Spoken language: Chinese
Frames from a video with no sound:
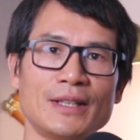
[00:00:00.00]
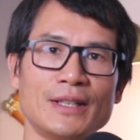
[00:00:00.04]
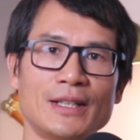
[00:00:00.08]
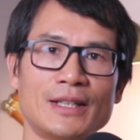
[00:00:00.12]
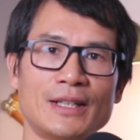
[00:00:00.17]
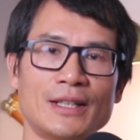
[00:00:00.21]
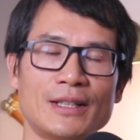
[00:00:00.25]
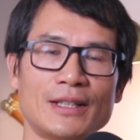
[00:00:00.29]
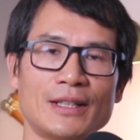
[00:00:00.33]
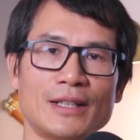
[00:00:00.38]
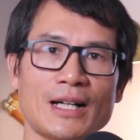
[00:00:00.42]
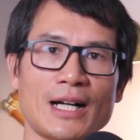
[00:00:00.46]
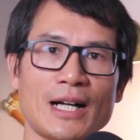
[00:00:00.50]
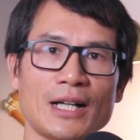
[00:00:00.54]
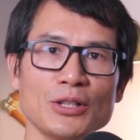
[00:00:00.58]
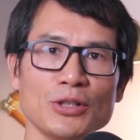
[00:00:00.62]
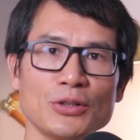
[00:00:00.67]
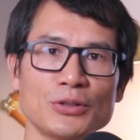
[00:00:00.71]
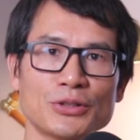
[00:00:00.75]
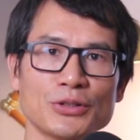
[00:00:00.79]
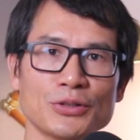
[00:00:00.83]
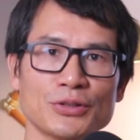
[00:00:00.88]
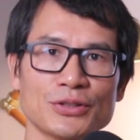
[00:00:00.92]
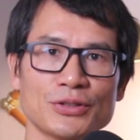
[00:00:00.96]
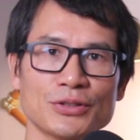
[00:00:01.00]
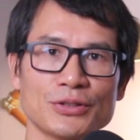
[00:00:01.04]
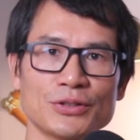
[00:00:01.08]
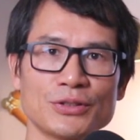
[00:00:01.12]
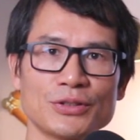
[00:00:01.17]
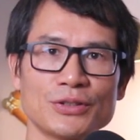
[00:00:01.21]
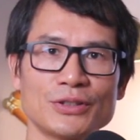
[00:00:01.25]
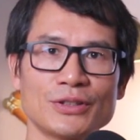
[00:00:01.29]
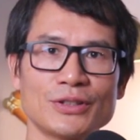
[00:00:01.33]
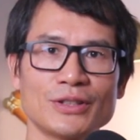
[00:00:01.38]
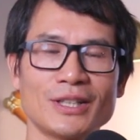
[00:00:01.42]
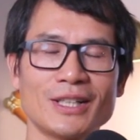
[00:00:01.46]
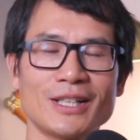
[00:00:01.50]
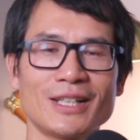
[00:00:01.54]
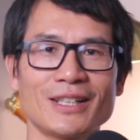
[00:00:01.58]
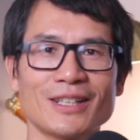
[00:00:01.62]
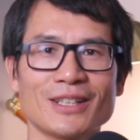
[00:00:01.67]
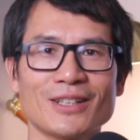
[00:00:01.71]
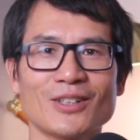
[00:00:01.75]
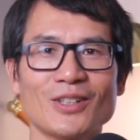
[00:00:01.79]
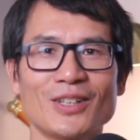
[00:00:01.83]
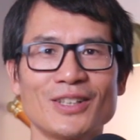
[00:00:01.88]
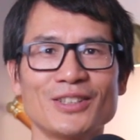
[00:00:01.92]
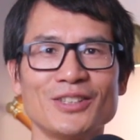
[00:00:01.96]
啊，还有就是
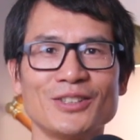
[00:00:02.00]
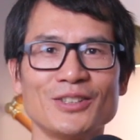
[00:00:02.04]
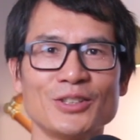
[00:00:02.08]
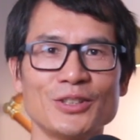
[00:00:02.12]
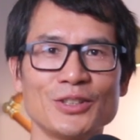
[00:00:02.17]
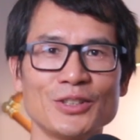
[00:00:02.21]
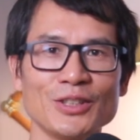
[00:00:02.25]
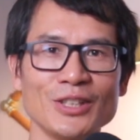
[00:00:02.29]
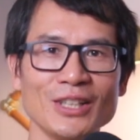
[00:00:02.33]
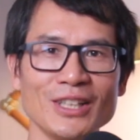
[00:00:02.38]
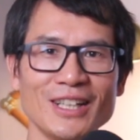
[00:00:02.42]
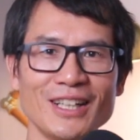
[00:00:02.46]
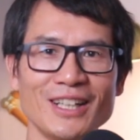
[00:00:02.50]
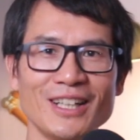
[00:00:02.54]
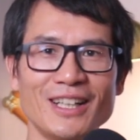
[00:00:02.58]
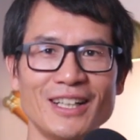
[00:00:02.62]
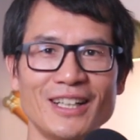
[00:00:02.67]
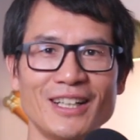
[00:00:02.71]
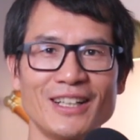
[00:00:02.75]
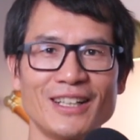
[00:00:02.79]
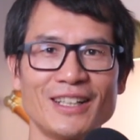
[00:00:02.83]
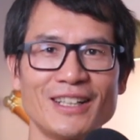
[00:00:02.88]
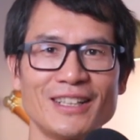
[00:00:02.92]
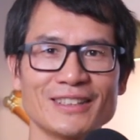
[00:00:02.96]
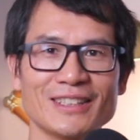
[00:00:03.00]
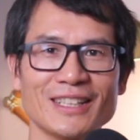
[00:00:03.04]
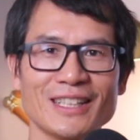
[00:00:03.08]
关于呃，